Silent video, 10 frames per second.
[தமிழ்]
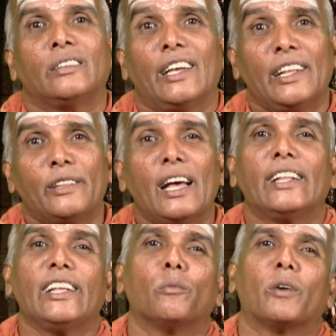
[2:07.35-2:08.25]
சேர்த்தா
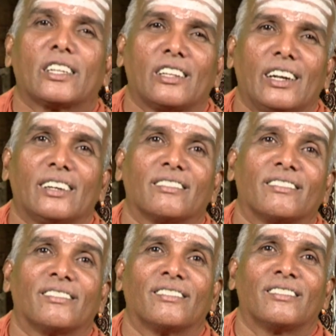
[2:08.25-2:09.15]
அதிகமாகறதில்ல
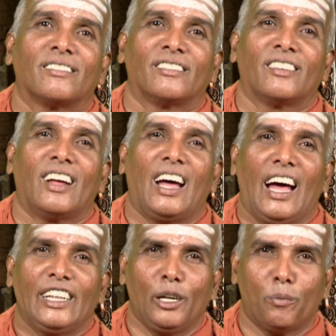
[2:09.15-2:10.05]

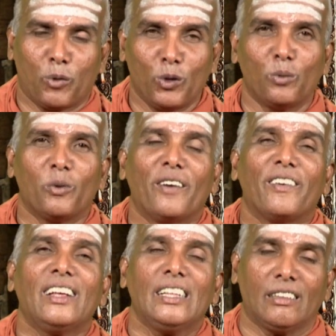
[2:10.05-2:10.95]
அது
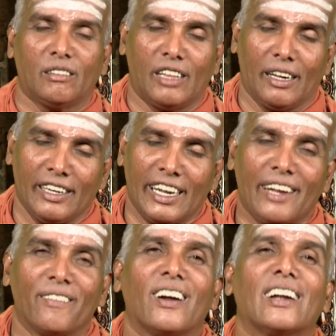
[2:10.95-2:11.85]
எப்பொழுதுமாவே
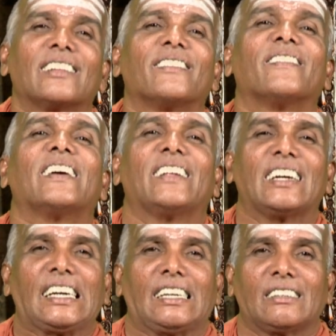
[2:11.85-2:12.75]
தன்னிறைவானதுவே
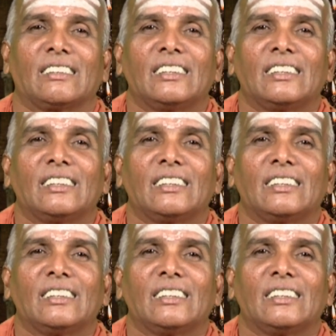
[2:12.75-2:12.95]
இருக்குது